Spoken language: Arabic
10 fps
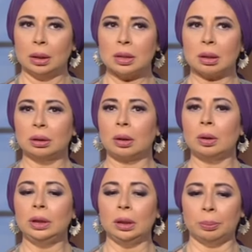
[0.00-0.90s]

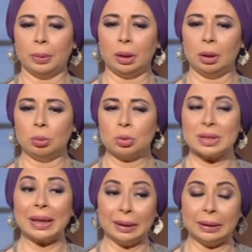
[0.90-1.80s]
الاسكندراني آه،
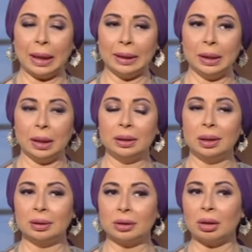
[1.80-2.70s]
استاذ خالد الحقيقه
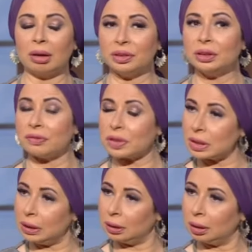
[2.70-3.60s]
قدر يطلع فيه
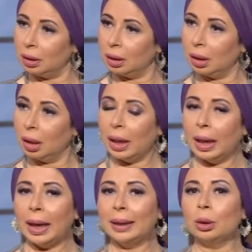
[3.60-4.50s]
تفاصيل
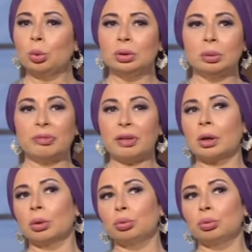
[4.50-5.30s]
انا كنت بفكر